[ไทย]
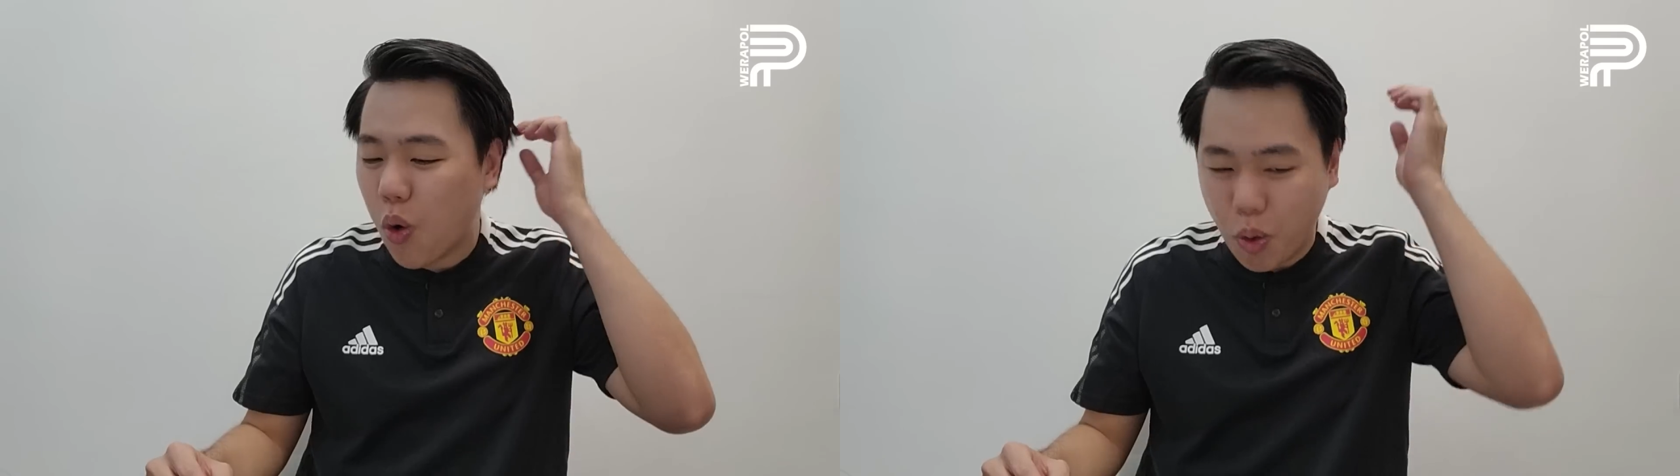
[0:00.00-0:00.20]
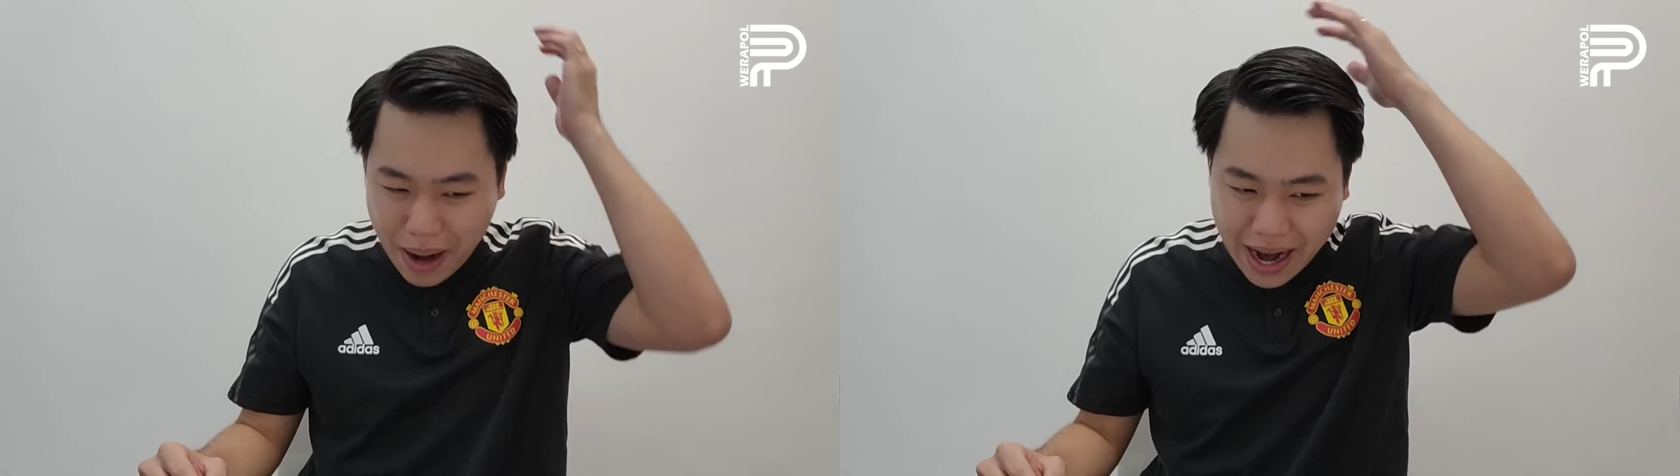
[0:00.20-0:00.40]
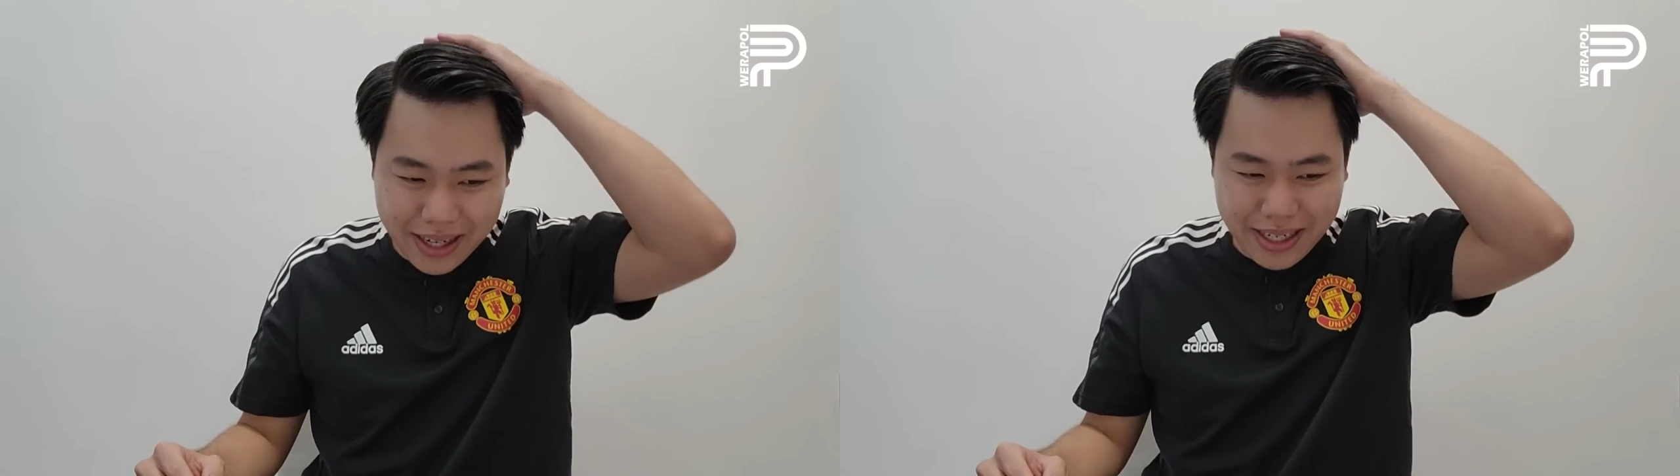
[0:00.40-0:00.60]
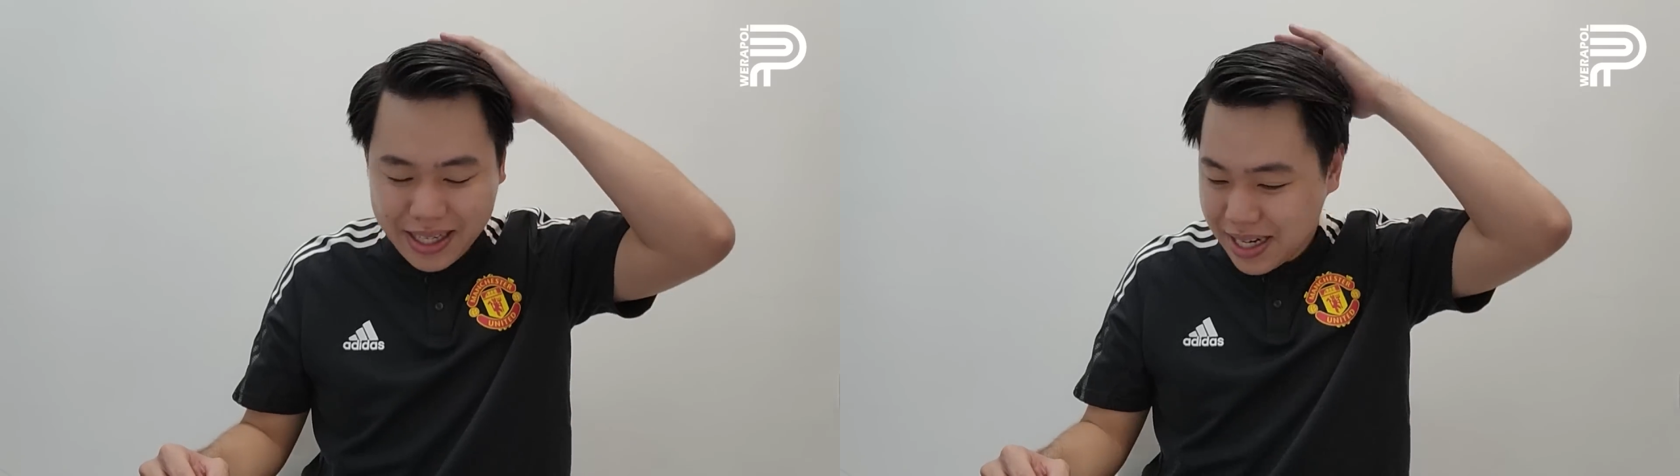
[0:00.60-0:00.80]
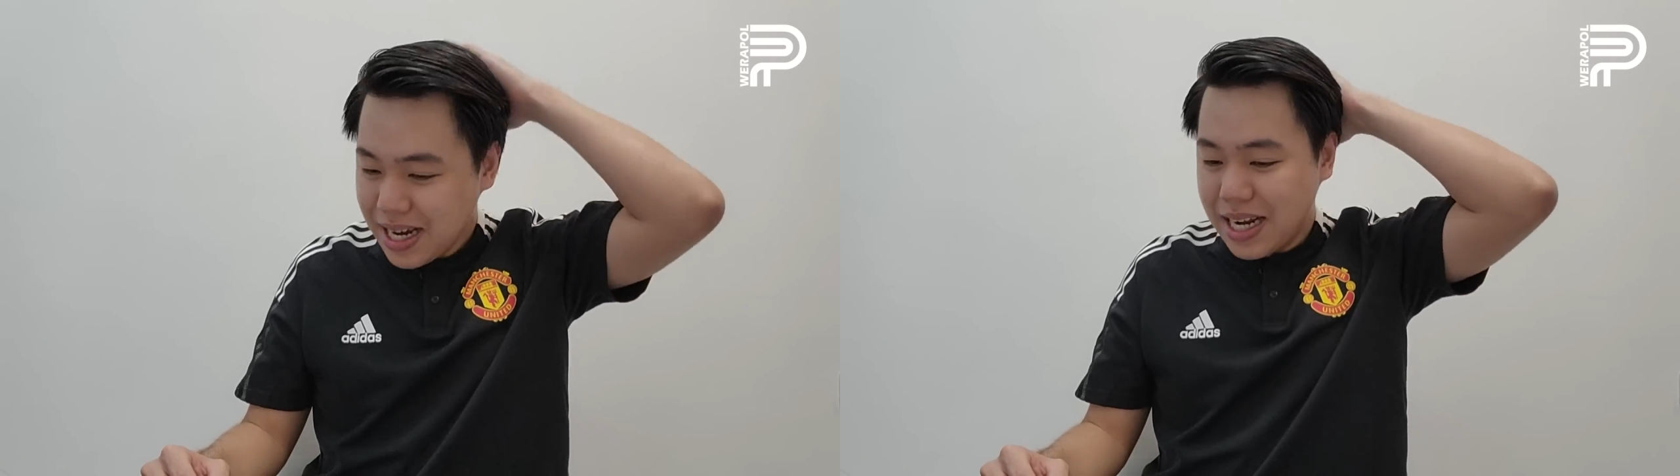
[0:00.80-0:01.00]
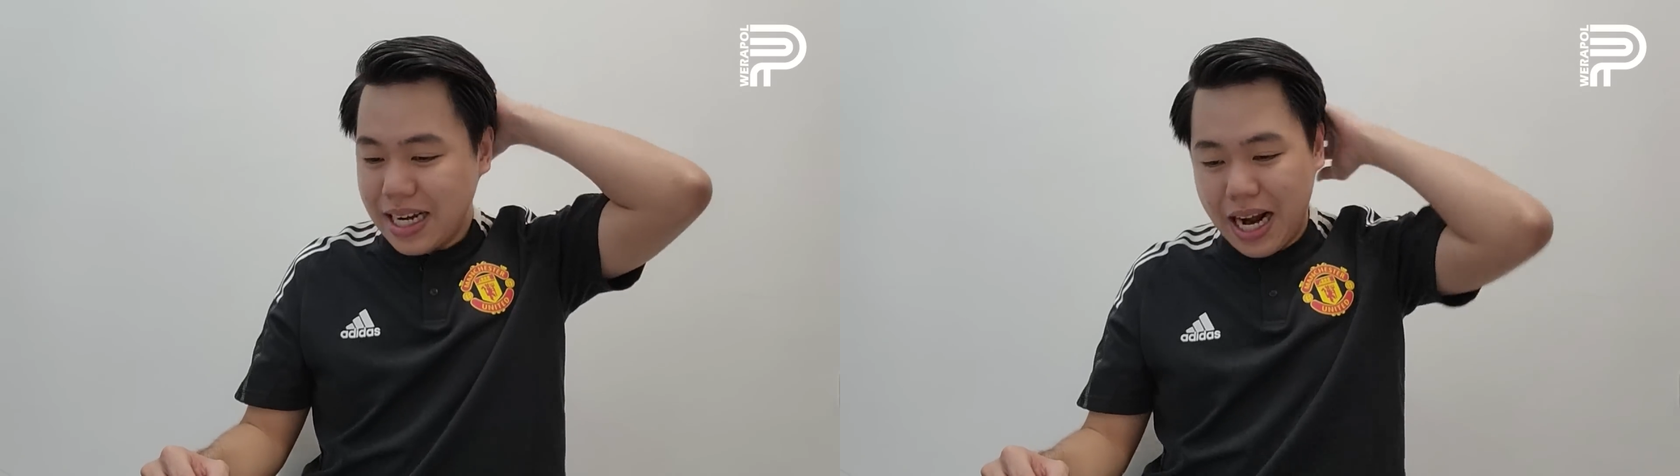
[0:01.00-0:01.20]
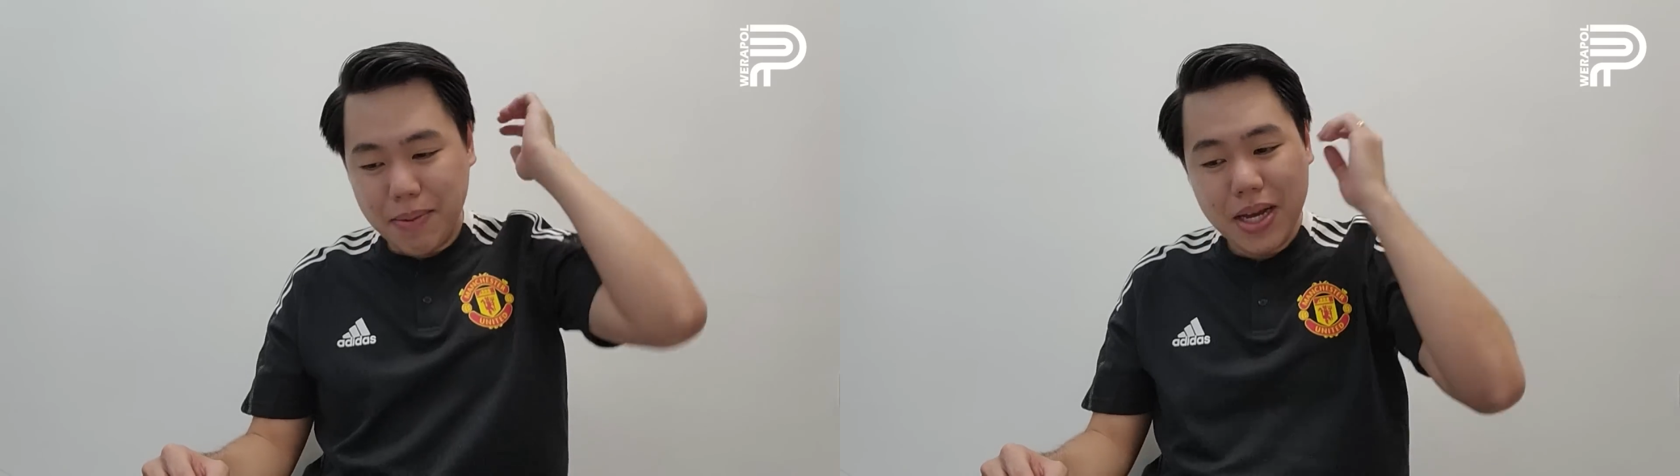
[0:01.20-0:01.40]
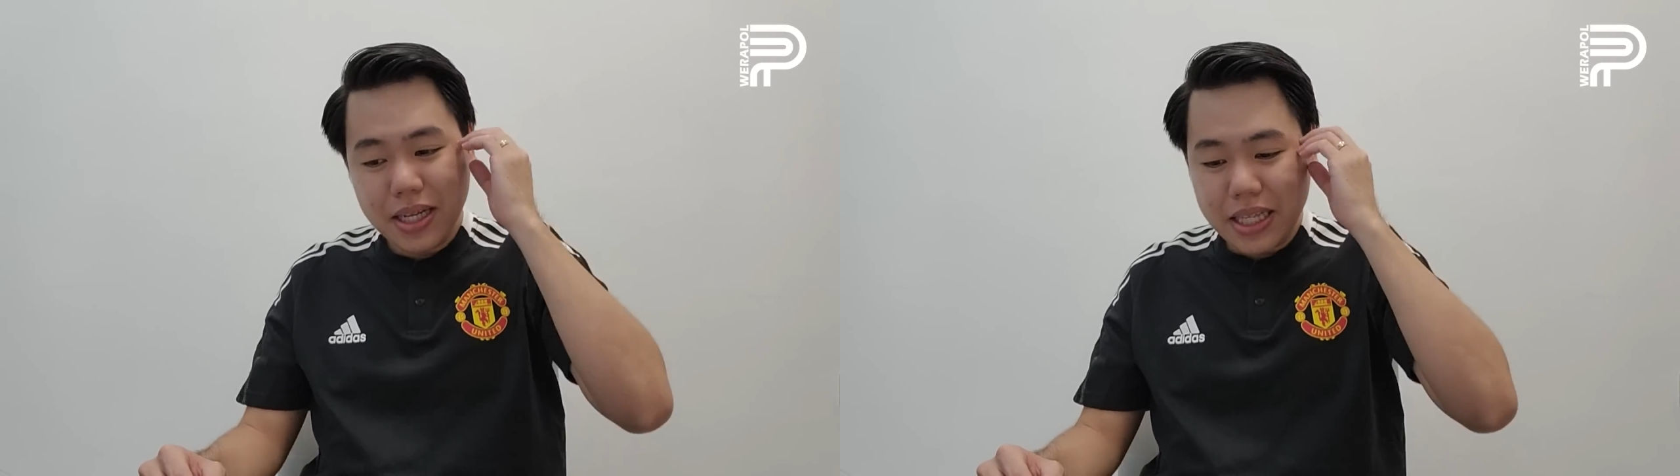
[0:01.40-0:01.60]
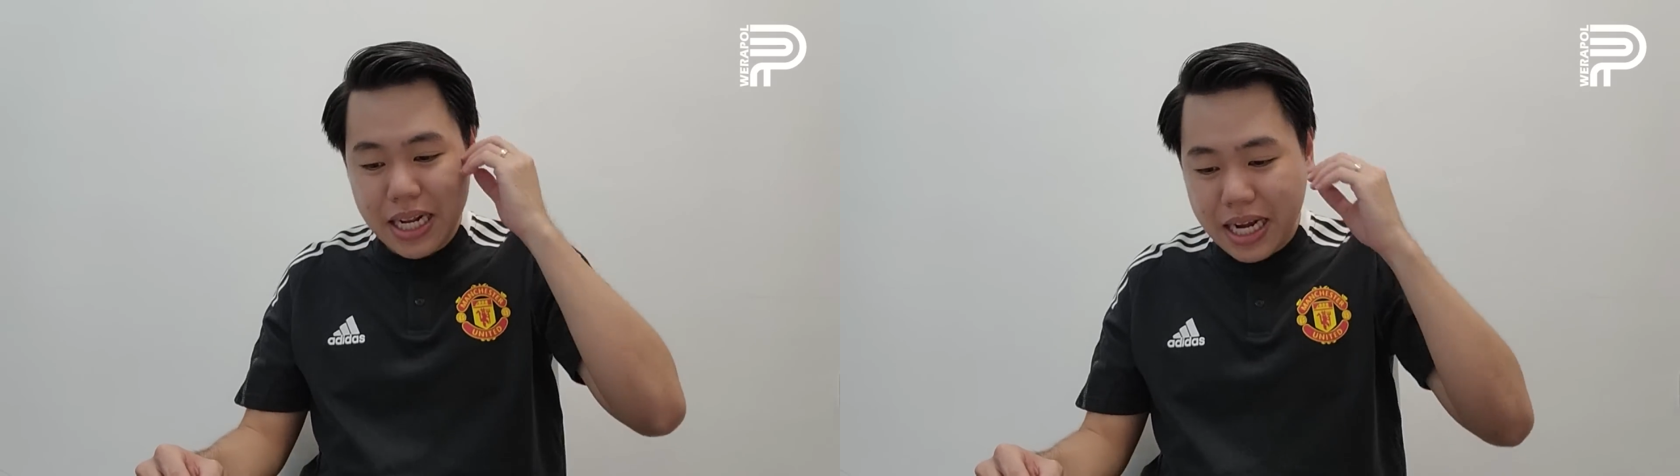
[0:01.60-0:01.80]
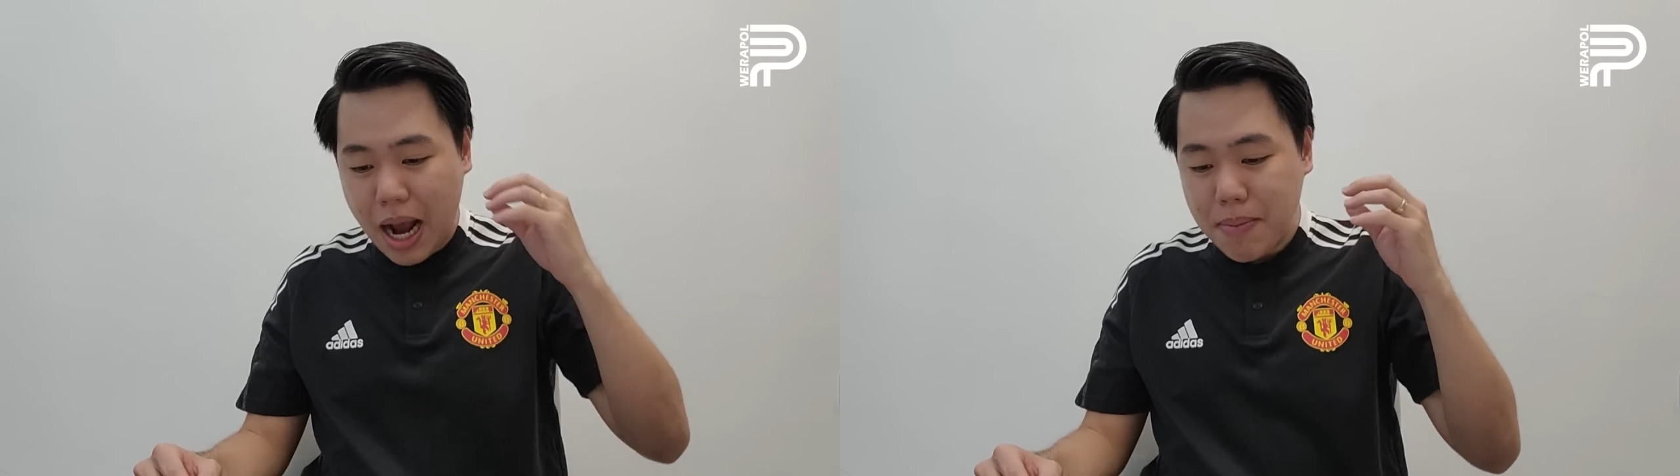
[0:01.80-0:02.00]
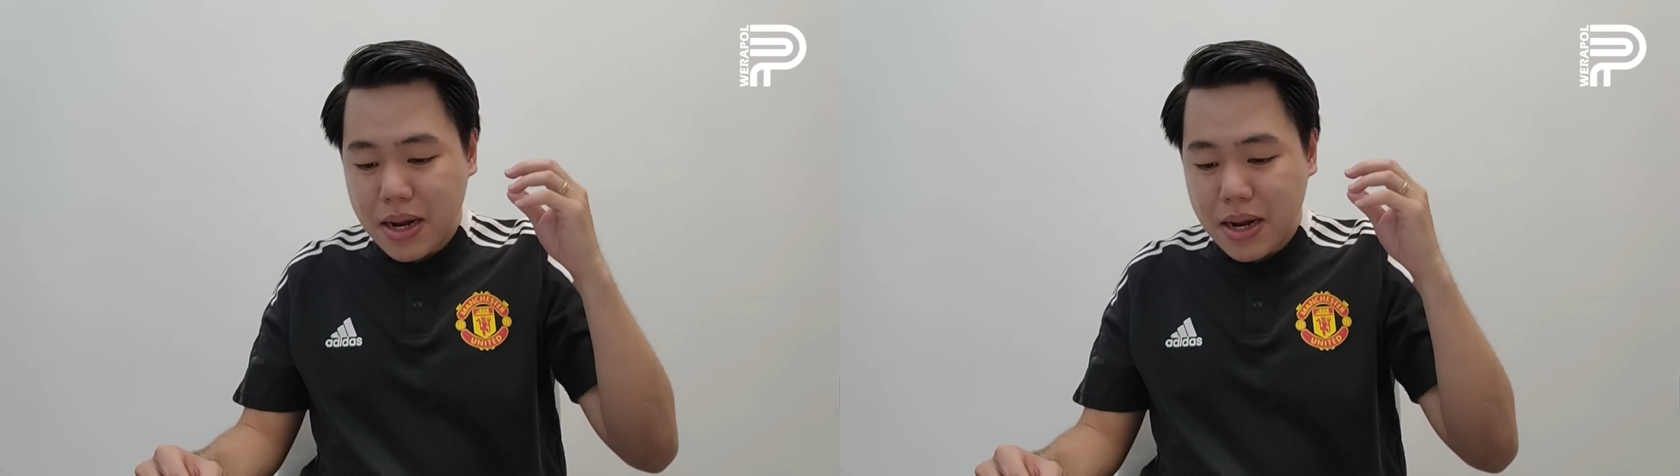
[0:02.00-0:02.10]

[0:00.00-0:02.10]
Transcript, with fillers: งมากเลยนะครับทีนี้ครับ